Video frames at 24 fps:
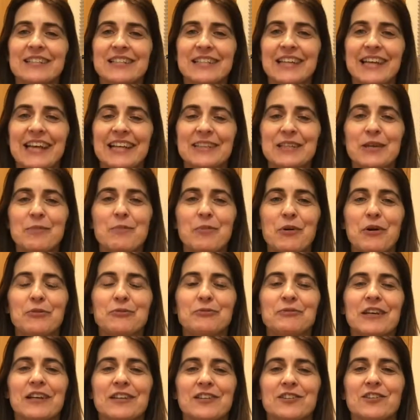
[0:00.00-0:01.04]
llegué a tiempo a
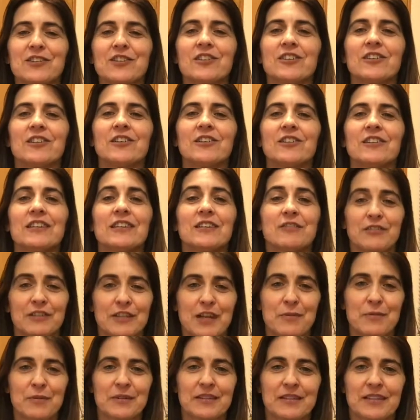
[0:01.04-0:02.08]
juntar todo y
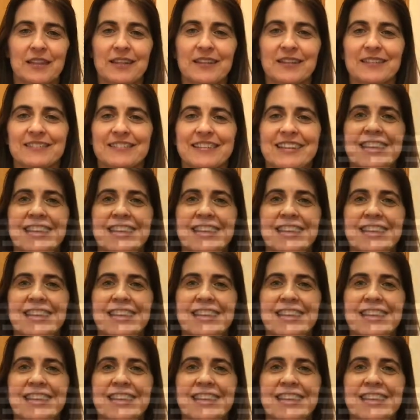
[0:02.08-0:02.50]
finalmente